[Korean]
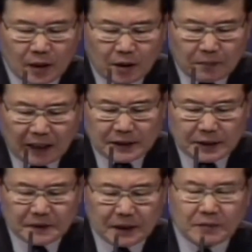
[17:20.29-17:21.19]

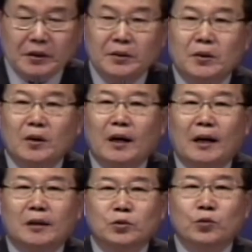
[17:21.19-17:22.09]
83년도
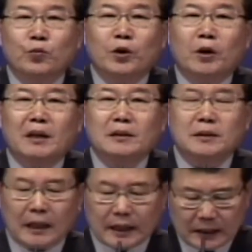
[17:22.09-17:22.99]
아주 위험한
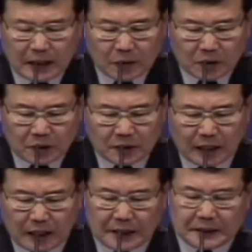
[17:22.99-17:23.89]
차 사고를
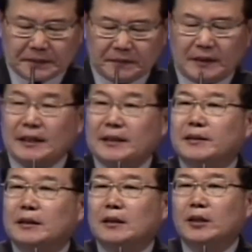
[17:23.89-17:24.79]
당하였습니다.
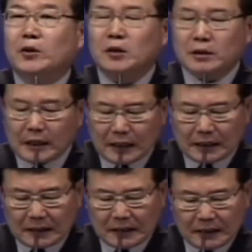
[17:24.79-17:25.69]

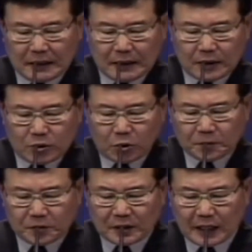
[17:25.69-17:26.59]
1월달
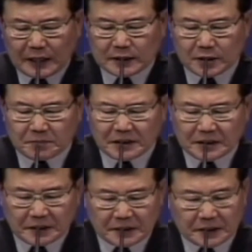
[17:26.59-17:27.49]
높은 다리에서
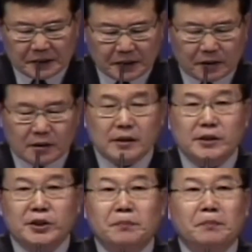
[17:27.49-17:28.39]
미끄러져서
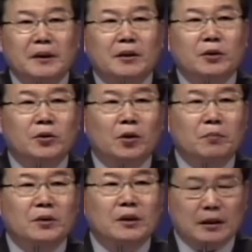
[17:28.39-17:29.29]
10m도
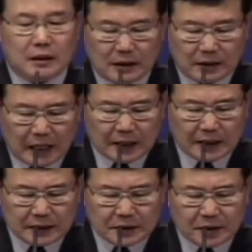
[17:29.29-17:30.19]
넘는
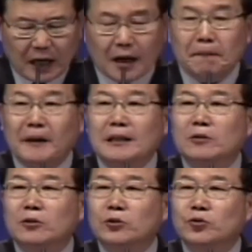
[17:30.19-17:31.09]
다리에서
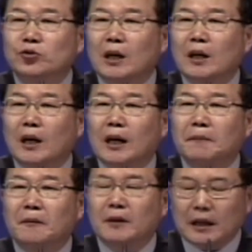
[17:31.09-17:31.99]
강바닥으로 추락할
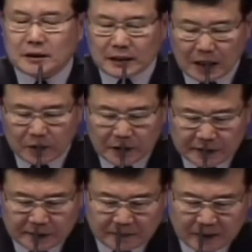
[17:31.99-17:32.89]
뻔한
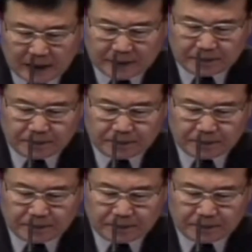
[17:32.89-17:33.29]
사고였습니다.